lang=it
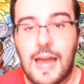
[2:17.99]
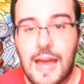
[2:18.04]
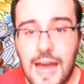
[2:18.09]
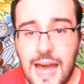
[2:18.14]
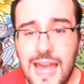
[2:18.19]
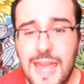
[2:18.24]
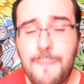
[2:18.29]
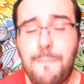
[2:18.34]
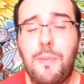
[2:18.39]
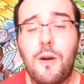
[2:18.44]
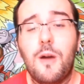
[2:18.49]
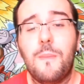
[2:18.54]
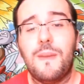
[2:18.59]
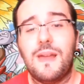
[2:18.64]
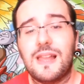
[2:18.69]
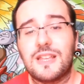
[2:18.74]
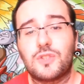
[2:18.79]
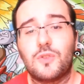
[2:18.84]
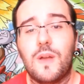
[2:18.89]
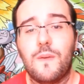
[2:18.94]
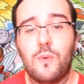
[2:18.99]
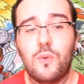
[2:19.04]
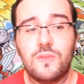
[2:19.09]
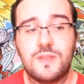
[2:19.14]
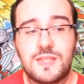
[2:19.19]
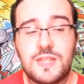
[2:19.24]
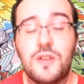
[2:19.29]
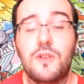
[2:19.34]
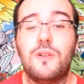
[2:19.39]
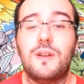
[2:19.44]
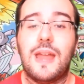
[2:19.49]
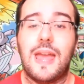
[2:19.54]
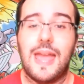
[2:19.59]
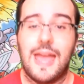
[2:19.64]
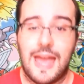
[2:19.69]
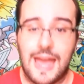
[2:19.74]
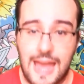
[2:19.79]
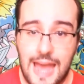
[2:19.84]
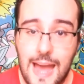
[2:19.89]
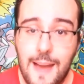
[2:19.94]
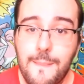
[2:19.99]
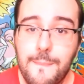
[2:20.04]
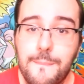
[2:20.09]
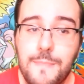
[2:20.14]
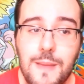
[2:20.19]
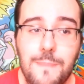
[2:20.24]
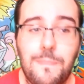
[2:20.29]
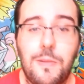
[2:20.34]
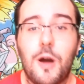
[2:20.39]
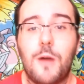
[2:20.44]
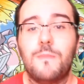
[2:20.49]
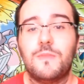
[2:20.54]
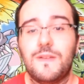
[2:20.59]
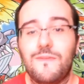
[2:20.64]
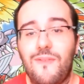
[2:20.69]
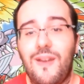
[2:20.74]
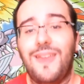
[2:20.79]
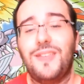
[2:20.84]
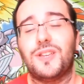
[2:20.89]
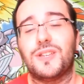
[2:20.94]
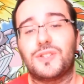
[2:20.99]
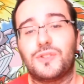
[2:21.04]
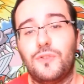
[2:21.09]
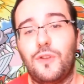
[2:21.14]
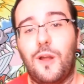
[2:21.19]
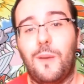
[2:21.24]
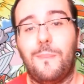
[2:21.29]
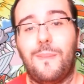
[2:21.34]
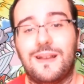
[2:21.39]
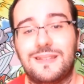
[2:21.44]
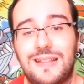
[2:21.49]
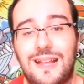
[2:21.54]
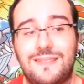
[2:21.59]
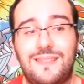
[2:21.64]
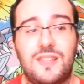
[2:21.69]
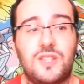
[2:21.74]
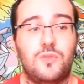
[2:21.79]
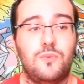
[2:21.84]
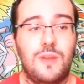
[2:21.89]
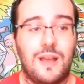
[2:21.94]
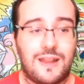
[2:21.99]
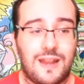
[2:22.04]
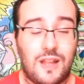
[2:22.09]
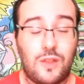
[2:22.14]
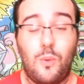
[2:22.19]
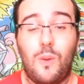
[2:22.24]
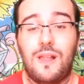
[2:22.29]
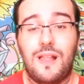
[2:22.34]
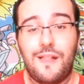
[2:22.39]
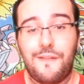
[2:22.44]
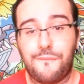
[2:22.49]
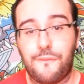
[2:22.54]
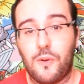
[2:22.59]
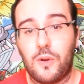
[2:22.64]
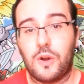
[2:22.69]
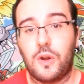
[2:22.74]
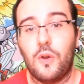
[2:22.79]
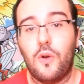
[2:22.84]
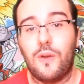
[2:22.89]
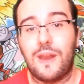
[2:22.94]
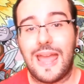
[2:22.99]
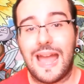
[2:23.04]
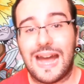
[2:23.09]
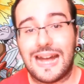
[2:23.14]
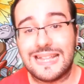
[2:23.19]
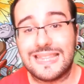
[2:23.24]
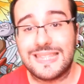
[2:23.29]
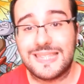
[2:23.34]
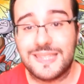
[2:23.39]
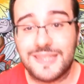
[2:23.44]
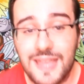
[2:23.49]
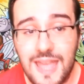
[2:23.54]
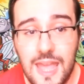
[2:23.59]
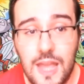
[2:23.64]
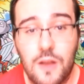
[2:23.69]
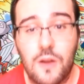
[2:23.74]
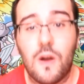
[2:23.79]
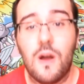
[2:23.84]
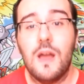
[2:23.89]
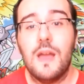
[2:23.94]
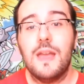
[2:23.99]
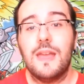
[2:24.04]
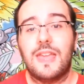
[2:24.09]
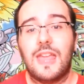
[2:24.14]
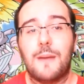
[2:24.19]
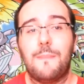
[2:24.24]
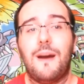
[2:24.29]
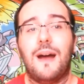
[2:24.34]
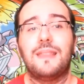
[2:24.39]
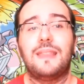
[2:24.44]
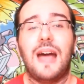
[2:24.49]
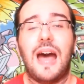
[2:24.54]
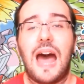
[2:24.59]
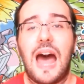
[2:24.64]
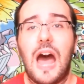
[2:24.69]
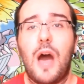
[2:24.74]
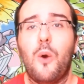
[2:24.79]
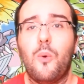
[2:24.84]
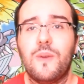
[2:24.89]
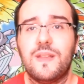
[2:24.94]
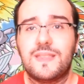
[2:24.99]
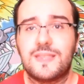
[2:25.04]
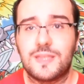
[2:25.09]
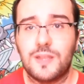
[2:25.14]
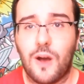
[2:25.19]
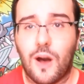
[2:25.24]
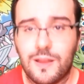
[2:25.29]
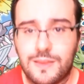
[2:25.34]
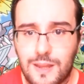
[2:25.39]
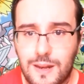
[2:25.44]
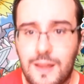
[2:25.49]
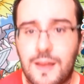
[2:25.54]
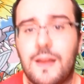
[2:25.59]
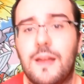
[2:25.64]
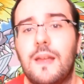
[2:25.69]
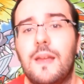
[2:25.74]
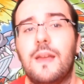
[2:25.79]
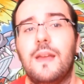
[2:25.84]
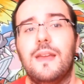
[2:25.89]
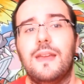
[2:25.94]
Aipom e la sua evoluzione, Ambipom invece sono basati su una creatura del folklore azteco chiamata Ahuitzotl,